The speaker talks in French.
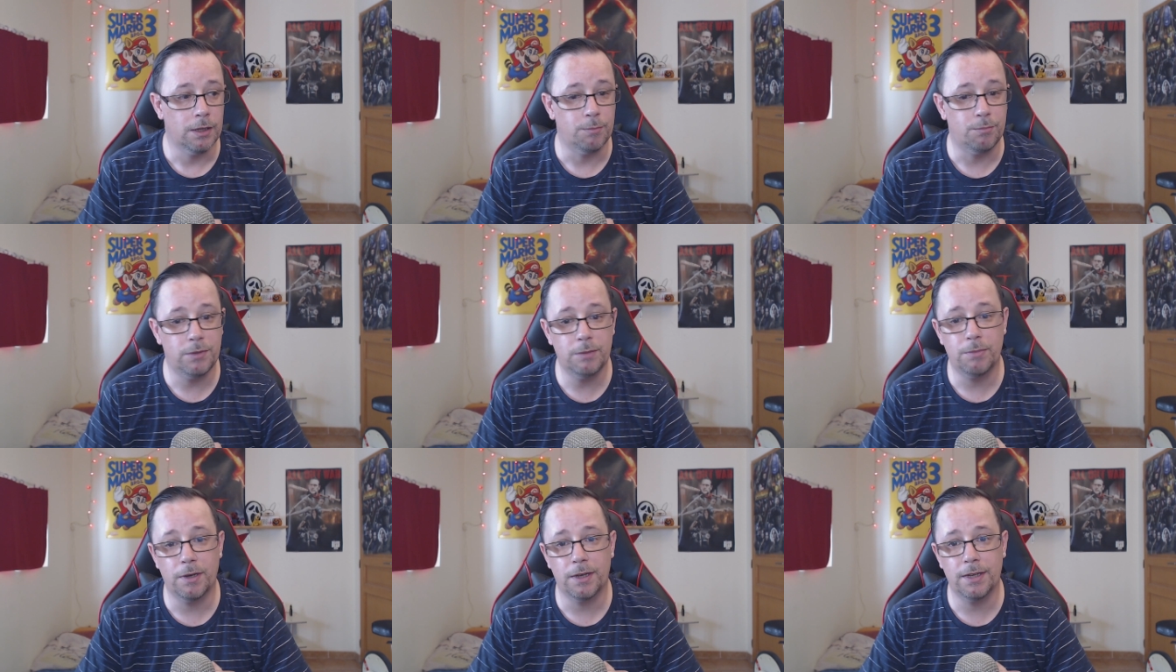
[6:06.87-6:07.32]
et
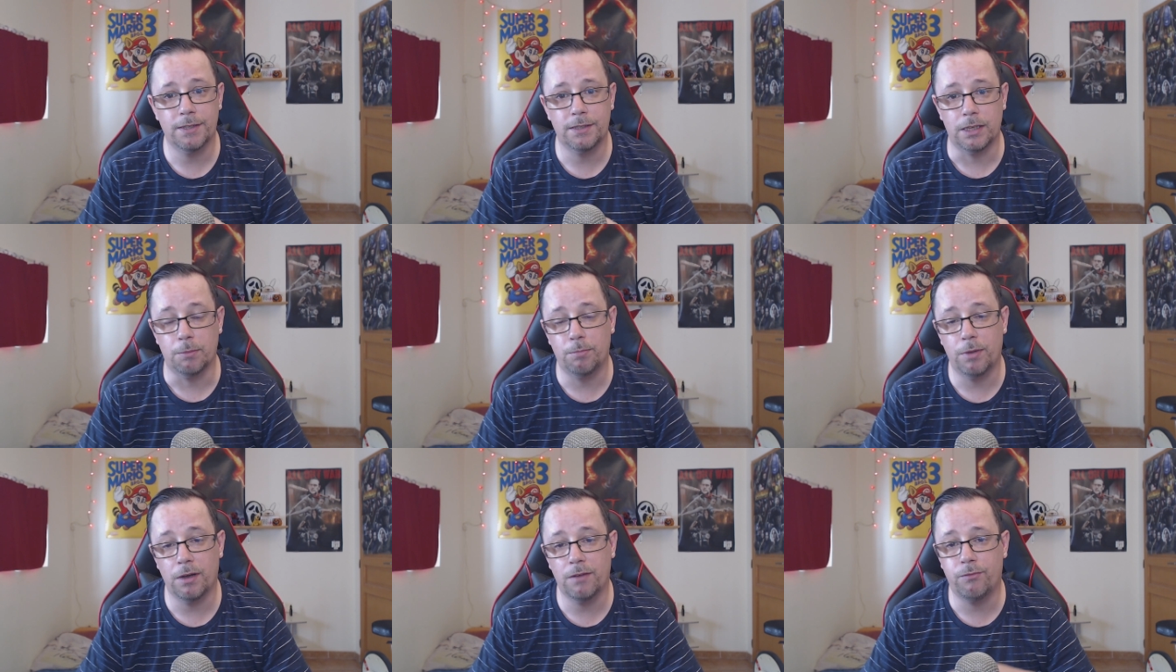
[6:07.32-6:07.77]
puis bah
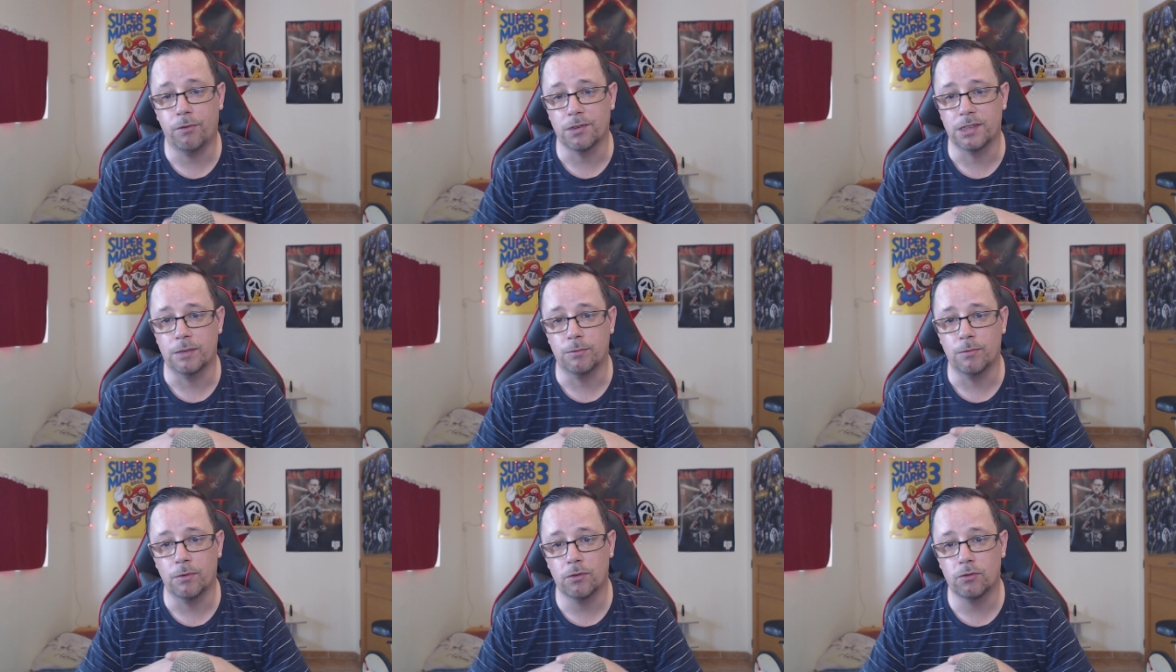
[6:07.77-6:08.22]
c'est pas
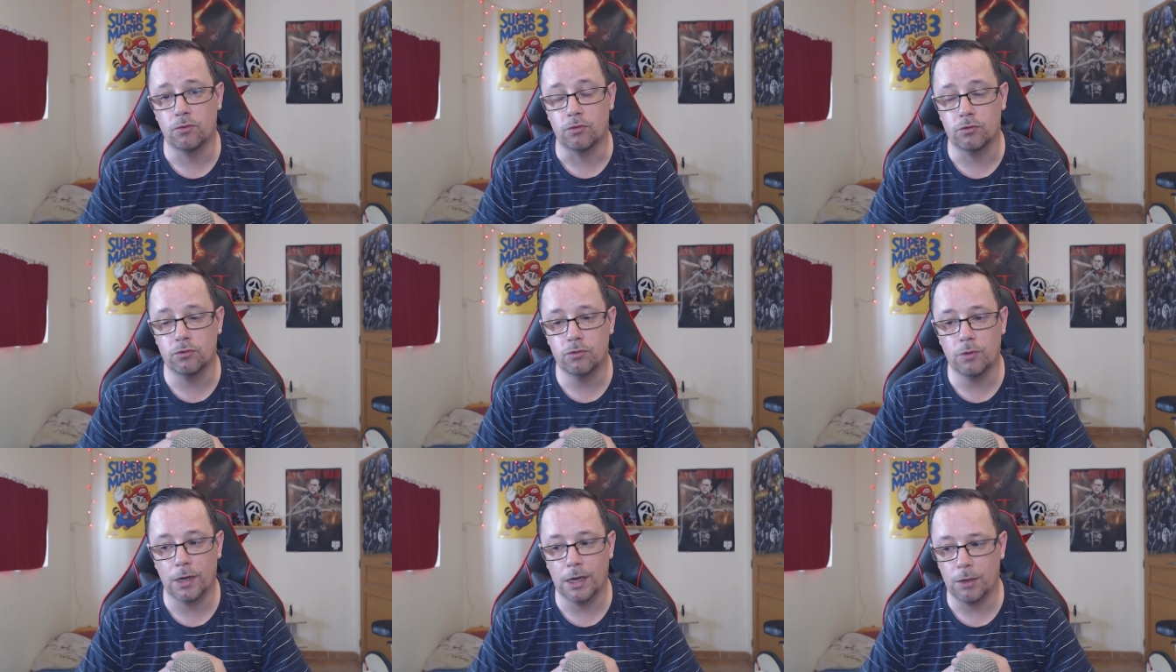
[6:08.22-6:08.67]
forcément
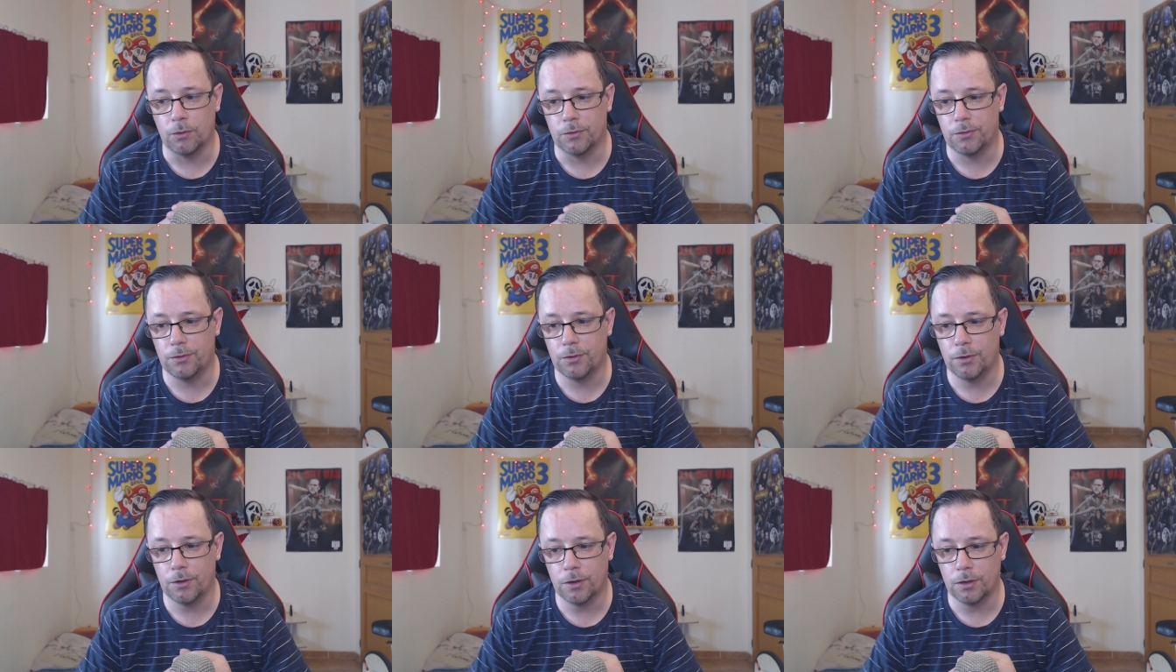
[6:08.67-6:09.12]
toujours à la
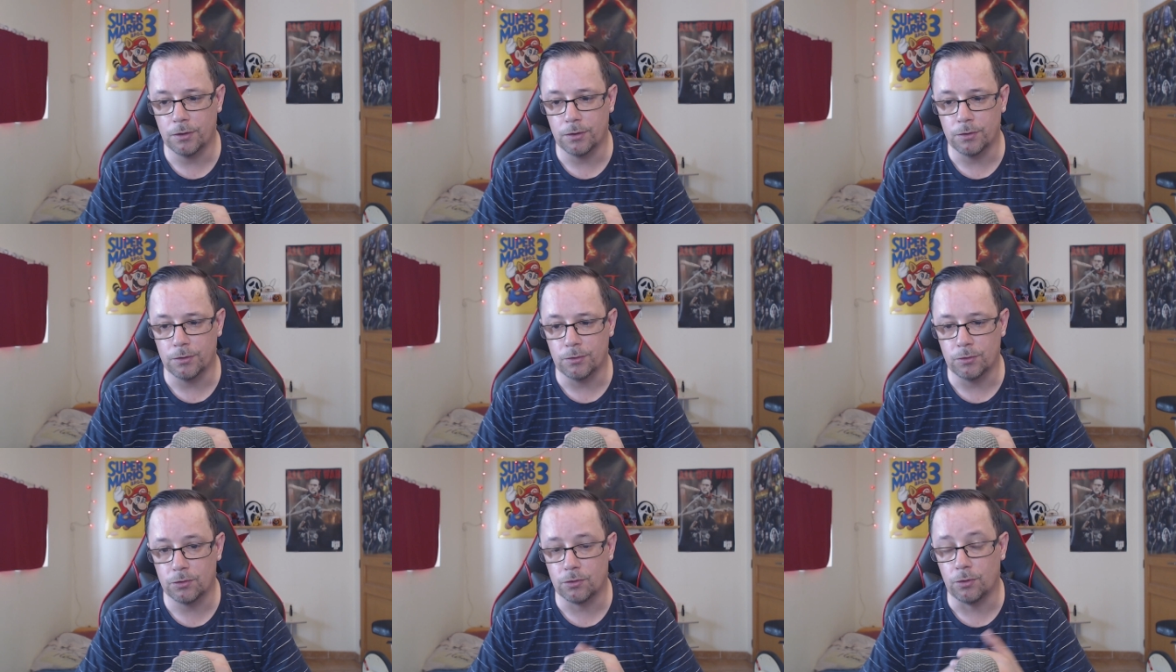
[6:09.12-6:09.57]
hauteur
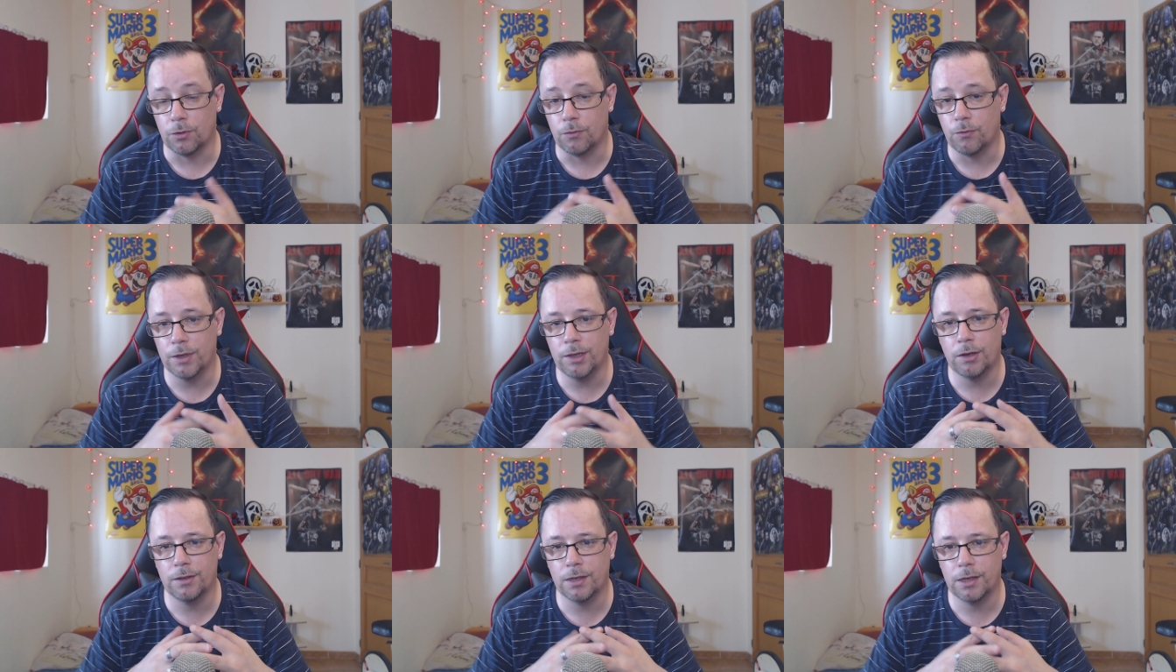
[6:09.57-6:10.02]
euh, de ce que l'on
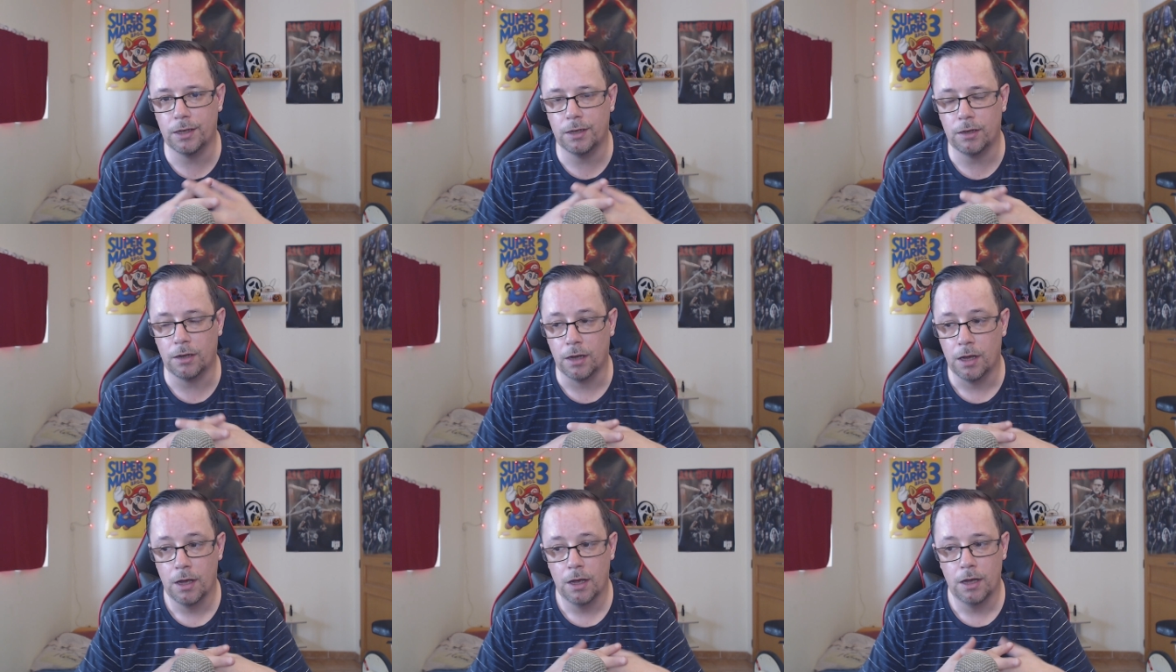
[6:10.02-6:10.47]
voit dans le
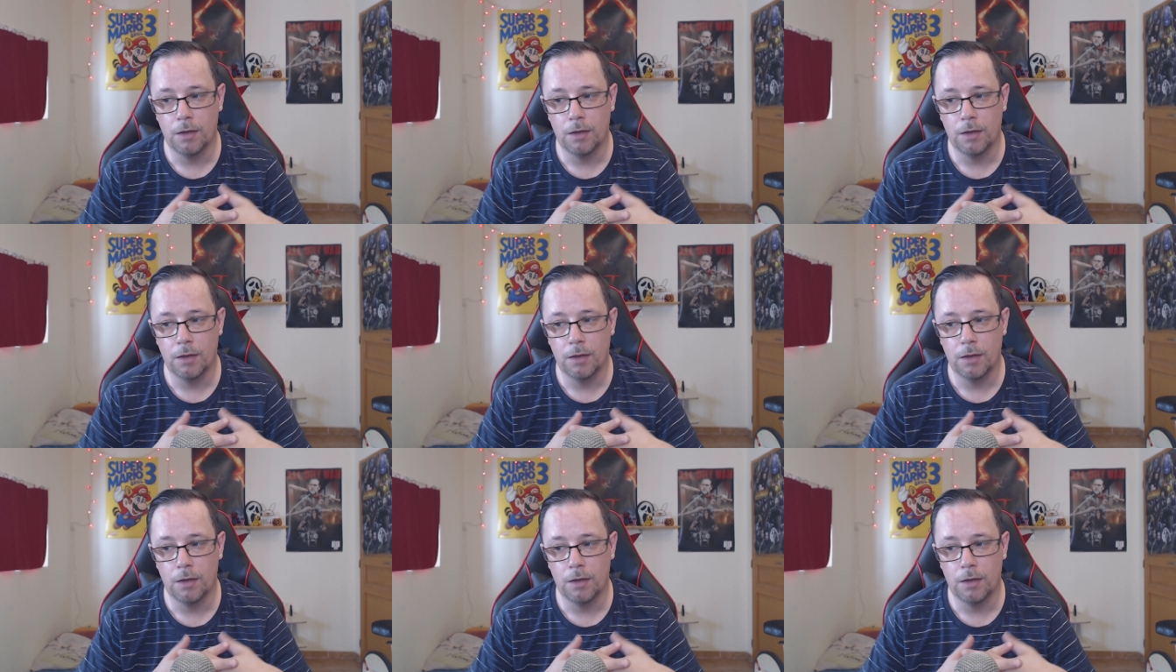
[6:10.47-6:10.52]
trailer.